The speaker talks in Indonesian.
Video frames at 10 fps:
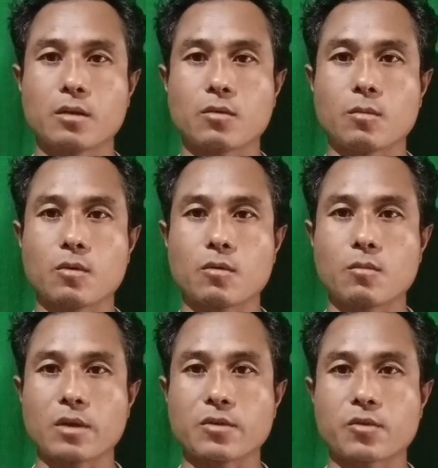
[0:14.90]
Yan kobol
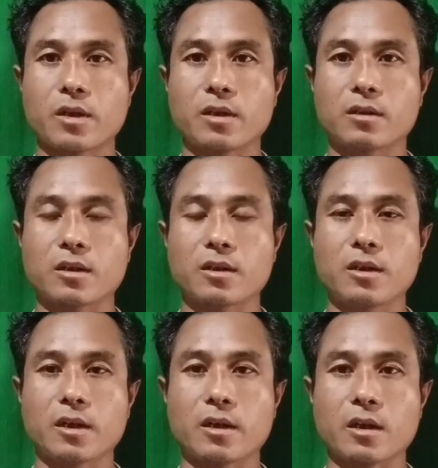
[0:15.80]
ko man swani geta
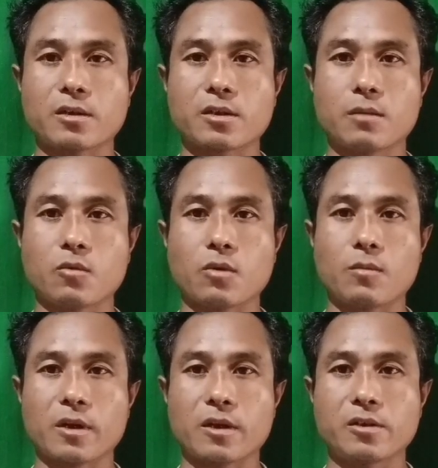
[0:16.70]
de yan asam
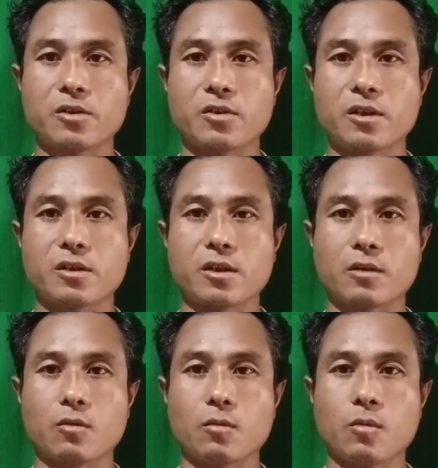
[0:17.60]
gol para district
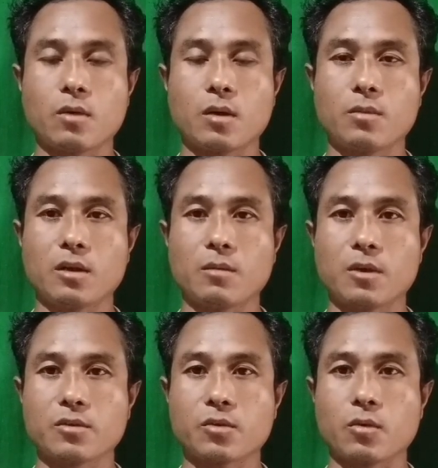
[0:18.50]
yan kobong ga
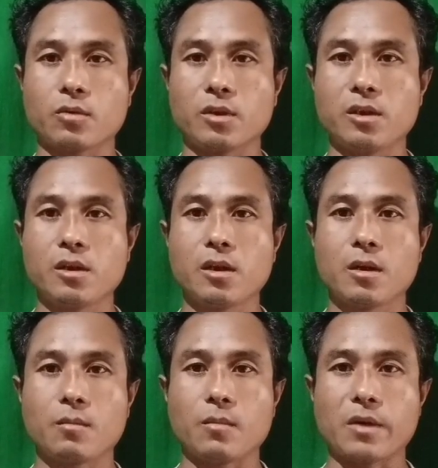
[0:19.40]
menggeba song ni
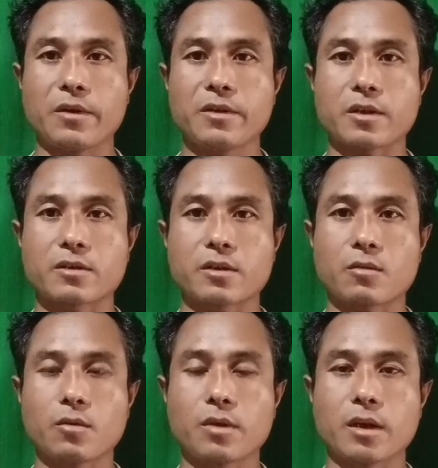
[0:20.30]
mande
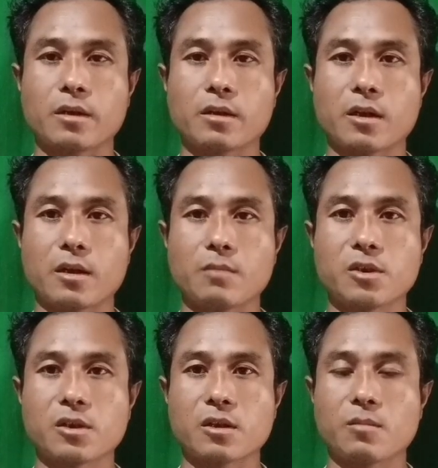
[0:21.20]
saksa ko yan
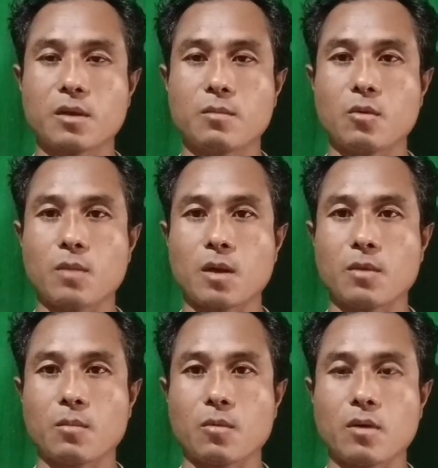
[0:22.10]
kanam giza gupa
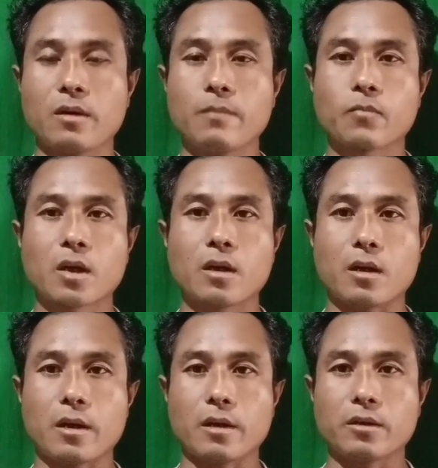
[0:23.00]
mongma mongponga.
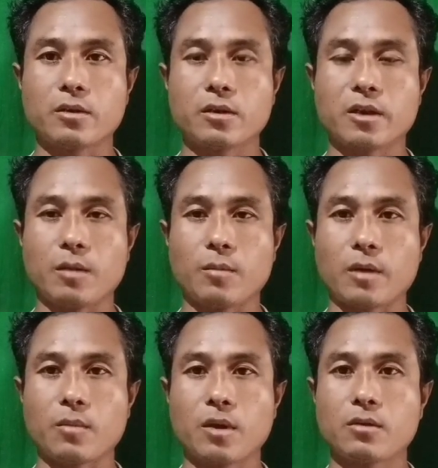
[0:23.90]
Arang getu kre
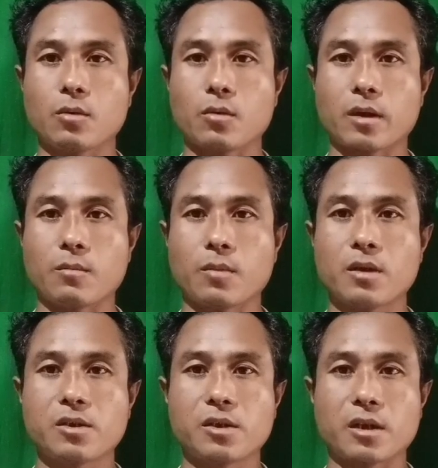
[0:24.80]
ba token
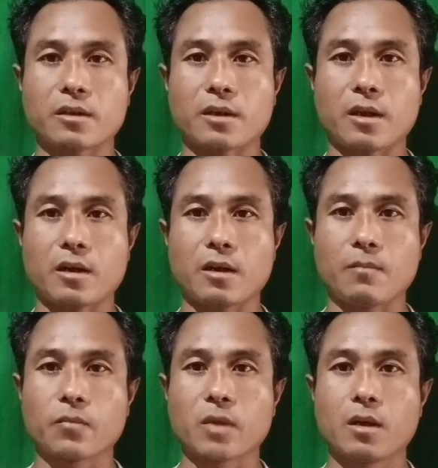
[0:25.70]
ba siat haya ha.